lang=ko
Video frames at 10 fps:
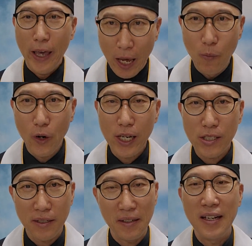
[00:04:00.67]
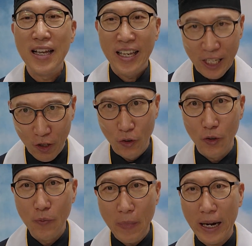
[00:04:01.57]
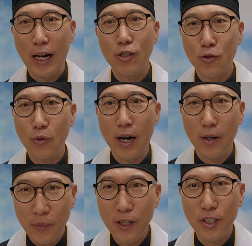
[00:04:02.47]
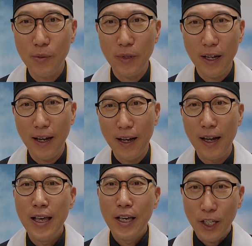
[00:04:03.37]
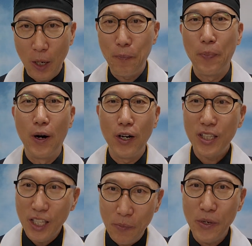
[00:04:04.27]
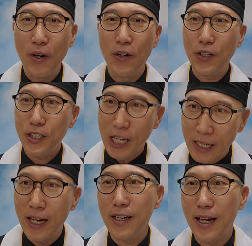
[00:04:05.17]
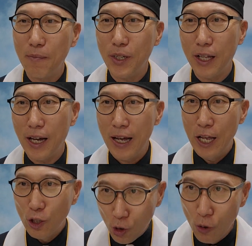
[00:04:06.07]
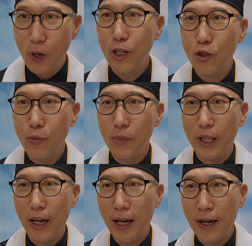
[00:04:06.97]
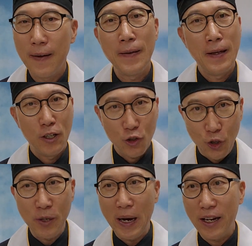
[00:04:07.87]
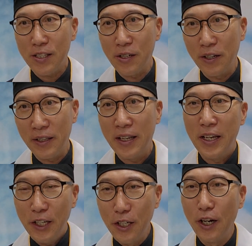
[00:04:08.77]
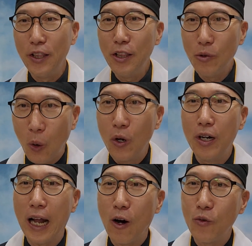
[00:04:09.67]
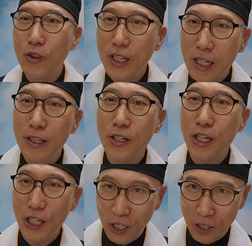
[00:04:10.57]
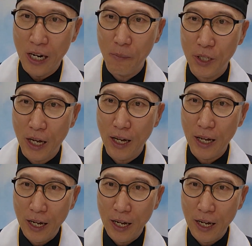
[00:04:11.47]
행복해서 이루 말할 수가 없는 것입니다. 기뻐 뛰며 찬양을 합니다. 춤을 춥니다. 주님 안에서는 이런 놀라운 일들이 일어납니다.